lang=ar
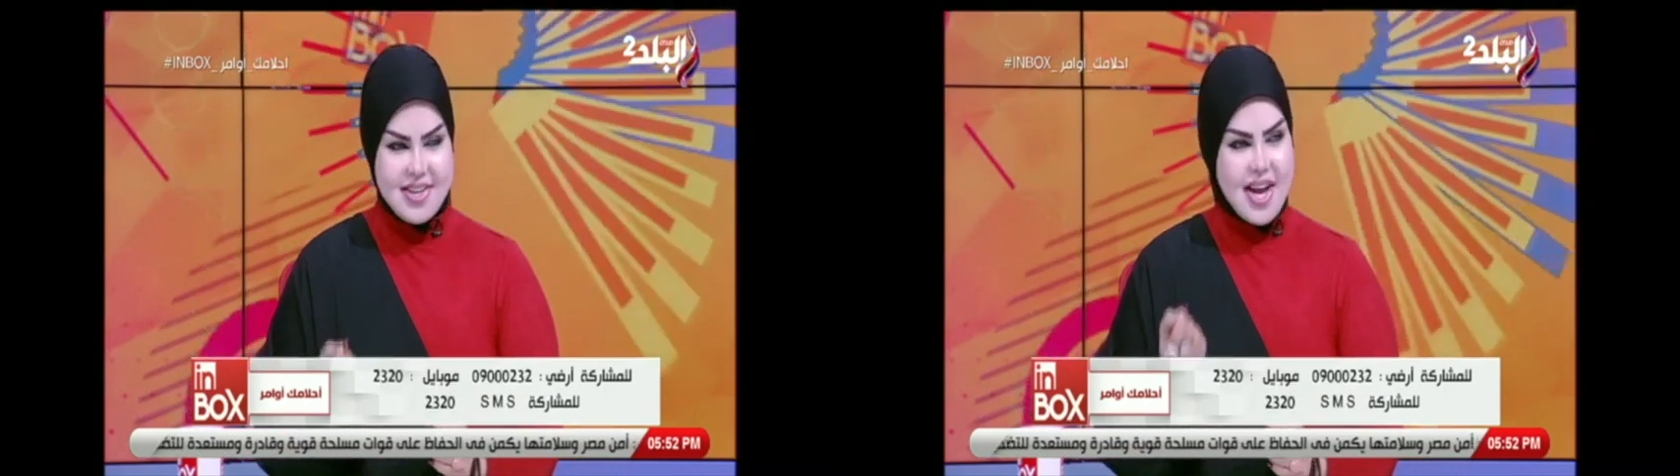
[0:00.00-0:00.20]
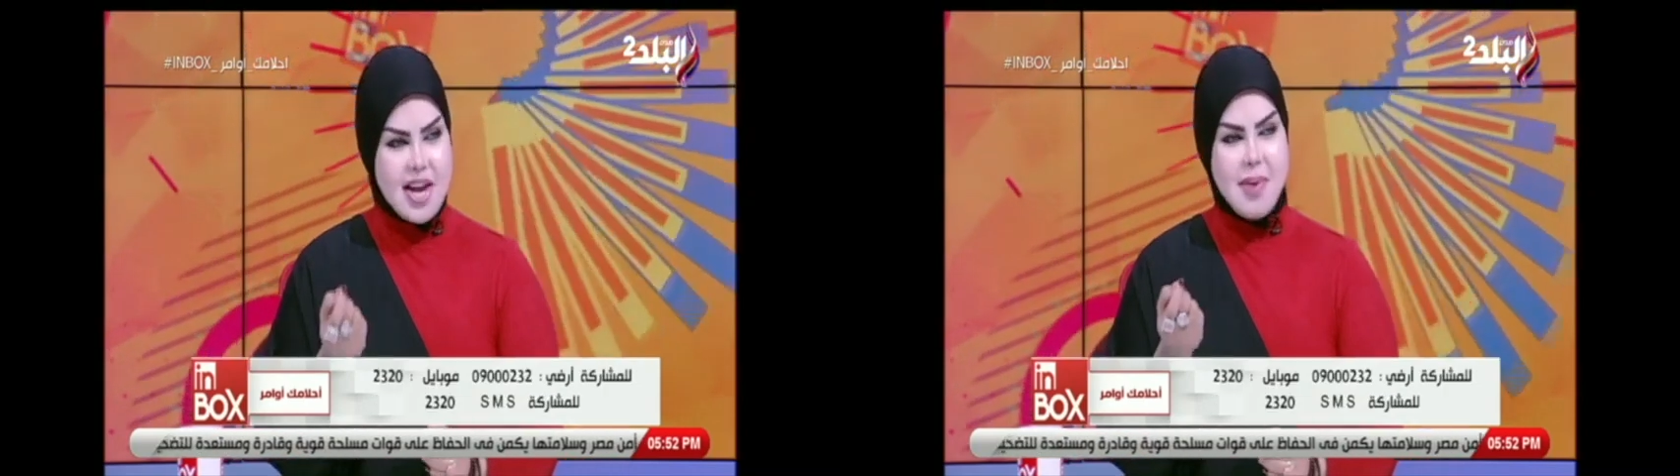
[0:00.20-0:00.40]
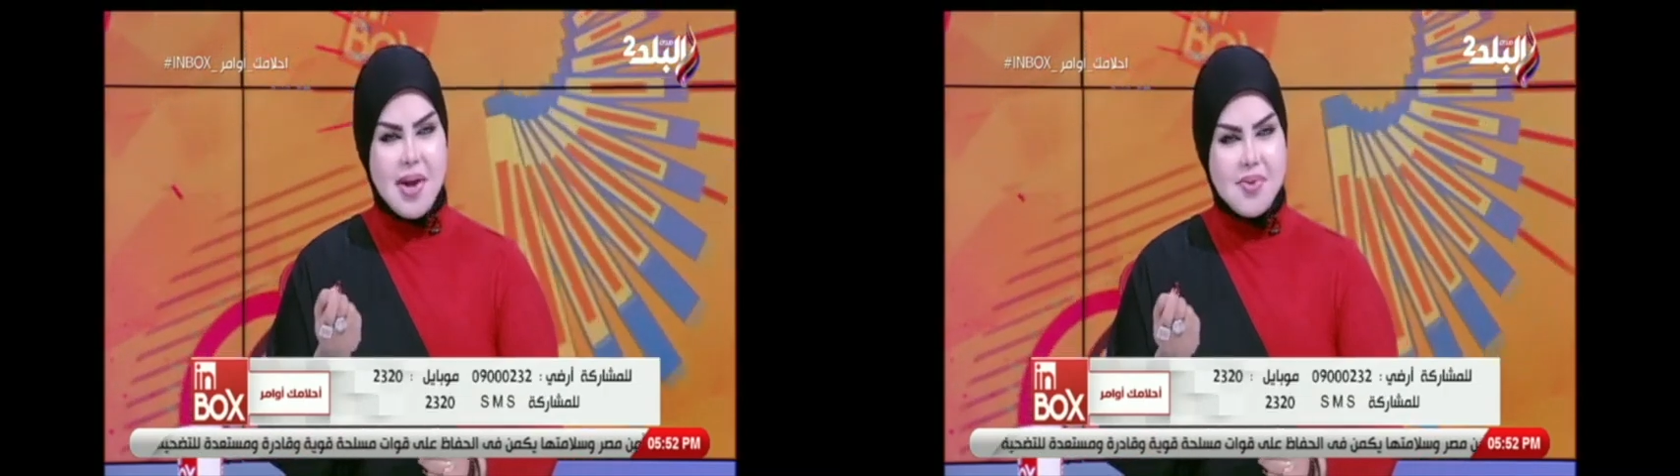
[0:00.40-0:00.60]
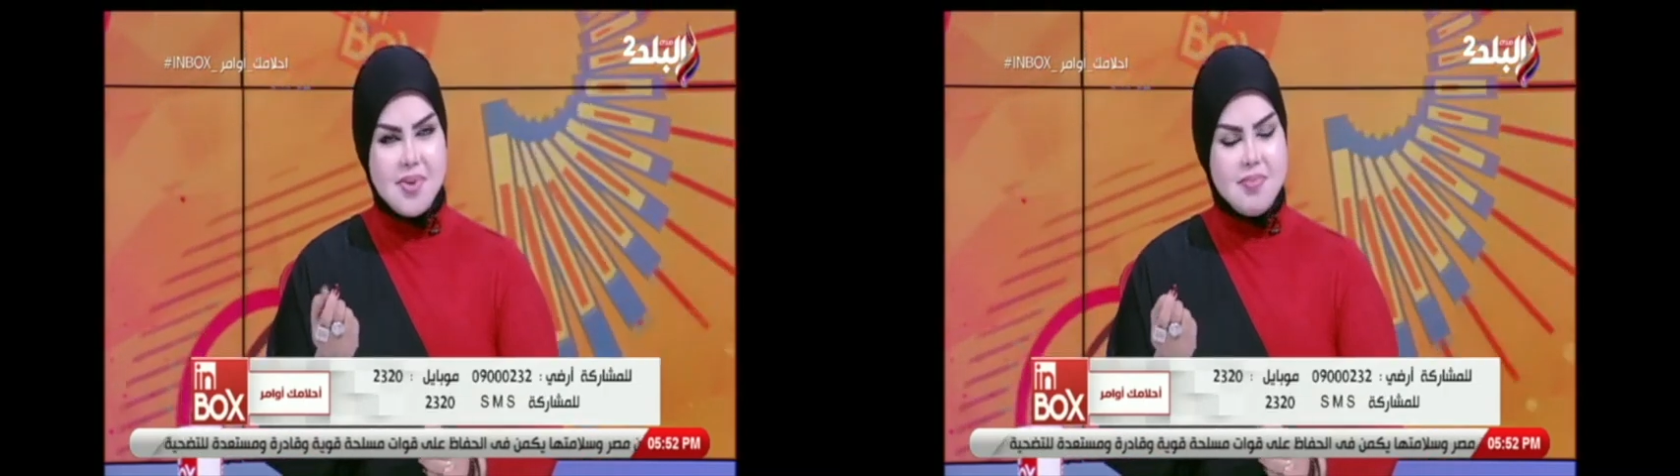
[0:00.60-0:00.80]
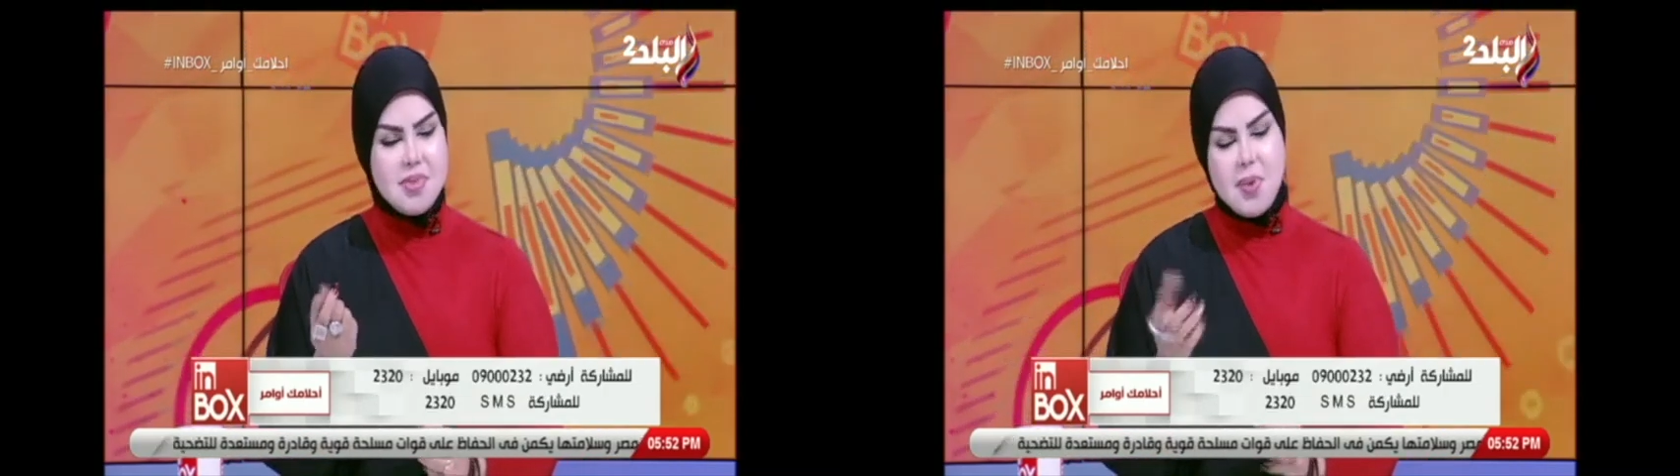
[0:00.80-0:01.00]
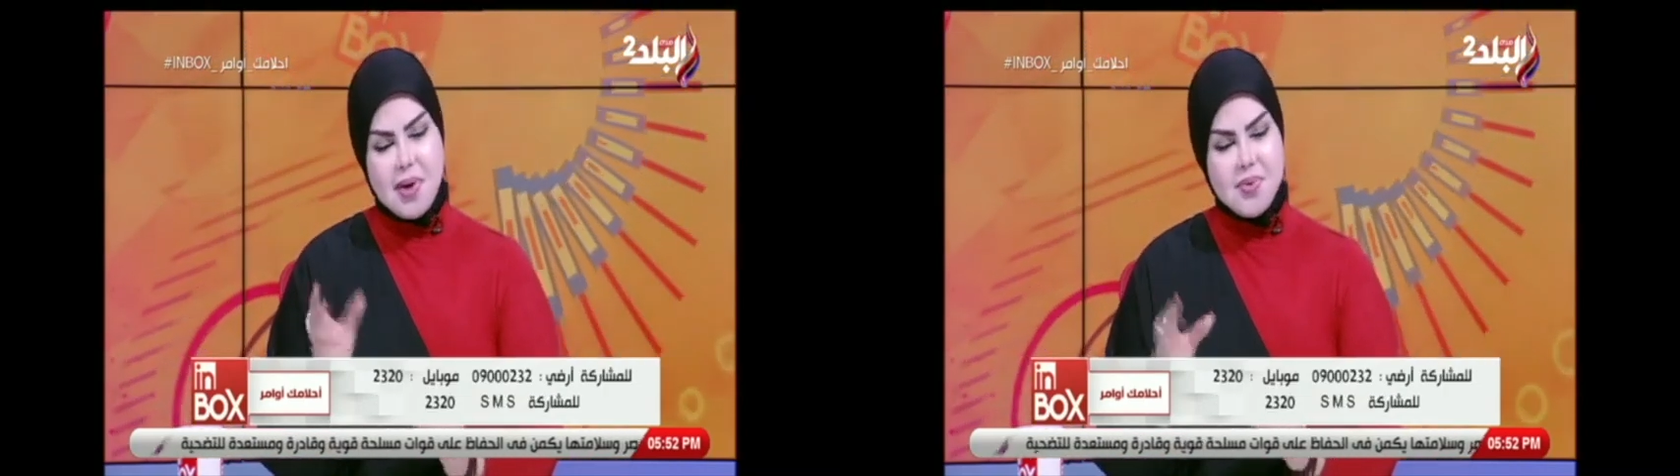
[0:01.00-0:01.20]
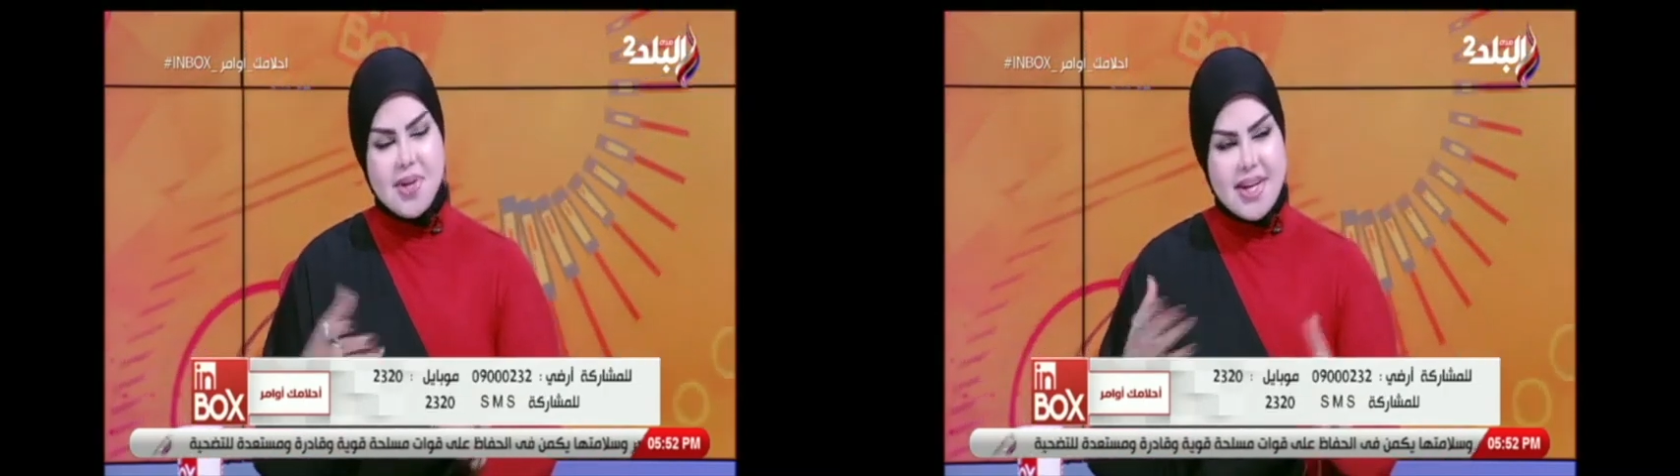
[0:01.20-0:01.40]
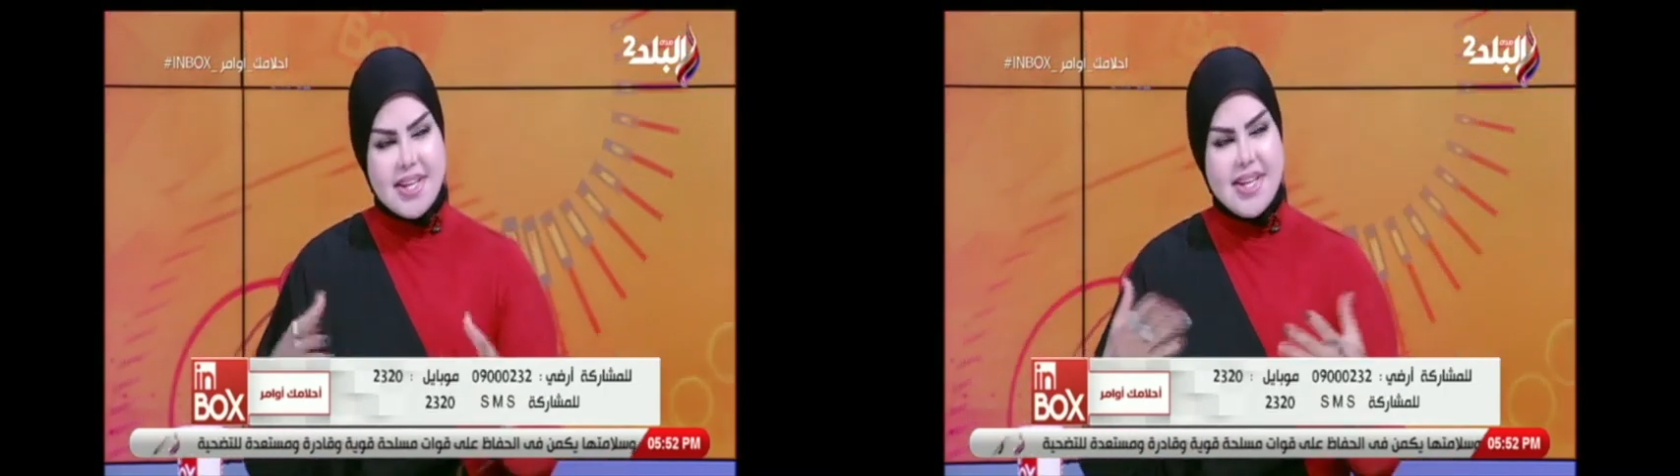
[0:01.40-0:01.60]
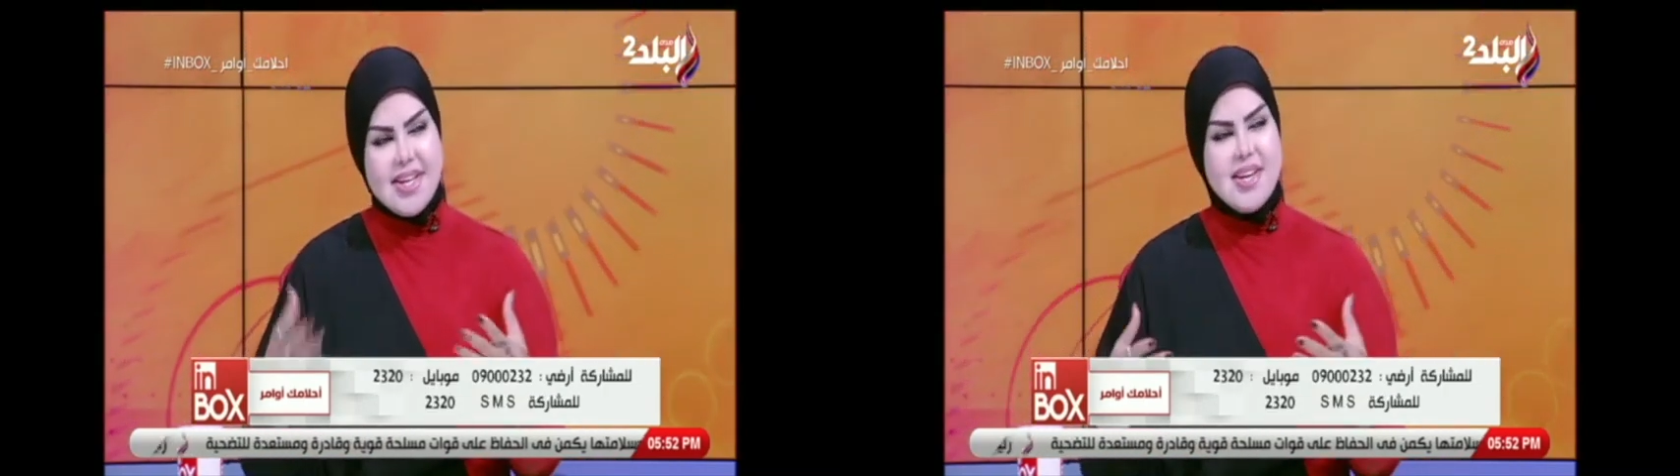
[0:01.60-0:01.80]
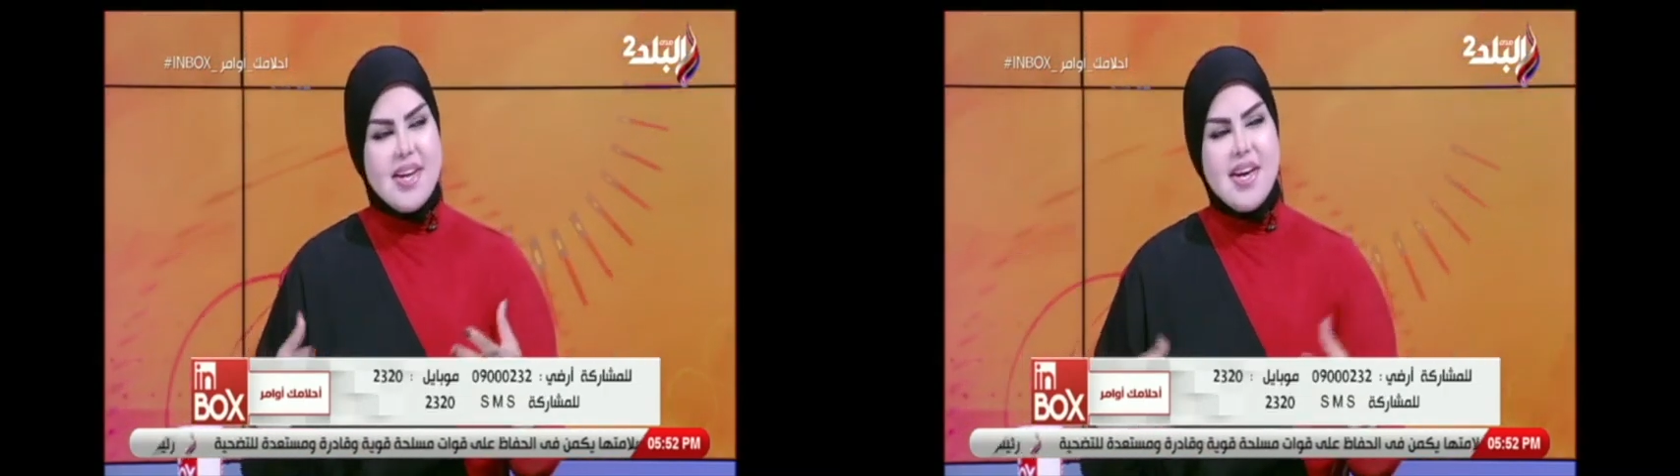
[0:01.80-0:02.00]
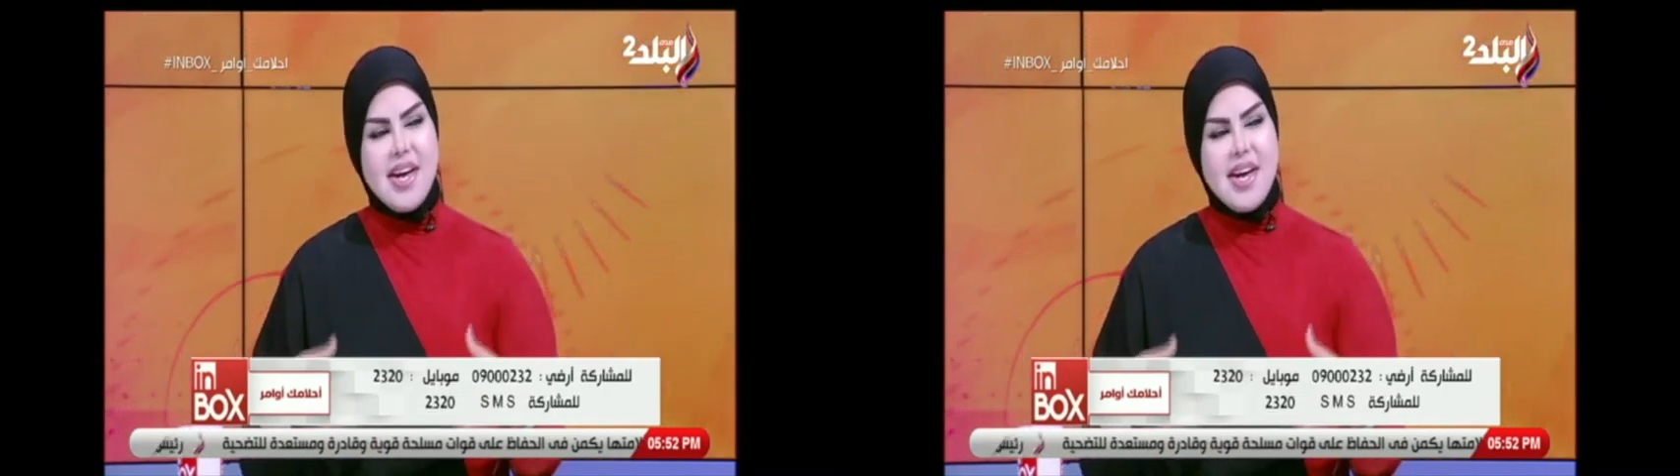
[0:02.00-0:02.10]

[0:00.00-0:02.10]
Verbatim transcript: يعني معدود مش معدوده يعني ايه